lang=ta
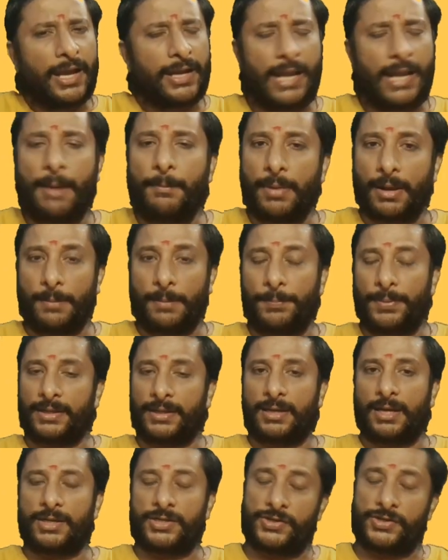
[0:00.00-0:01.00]
நம்ம கம்பெனி
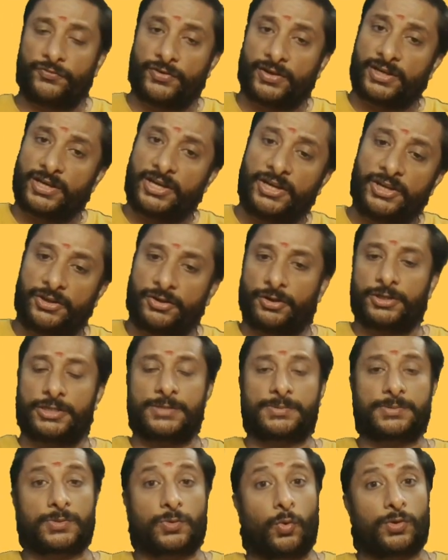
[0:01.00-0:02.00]
காஷ்யூ இன்ஃபோடெக்
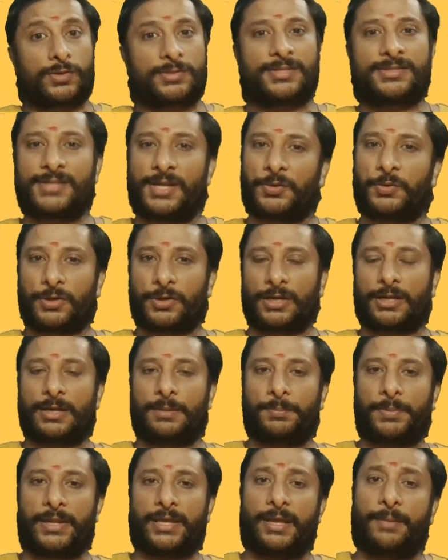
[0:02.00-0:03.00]
இன்டர்ன்ஷிப்ஸ் கோர்சஸ்லாம் கொடுக்குற
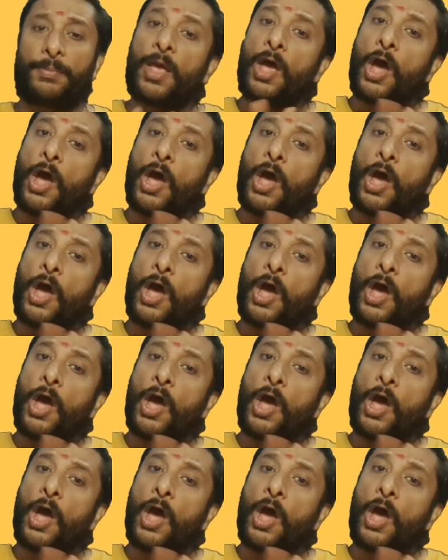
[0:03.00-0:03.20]
கம்பெனியை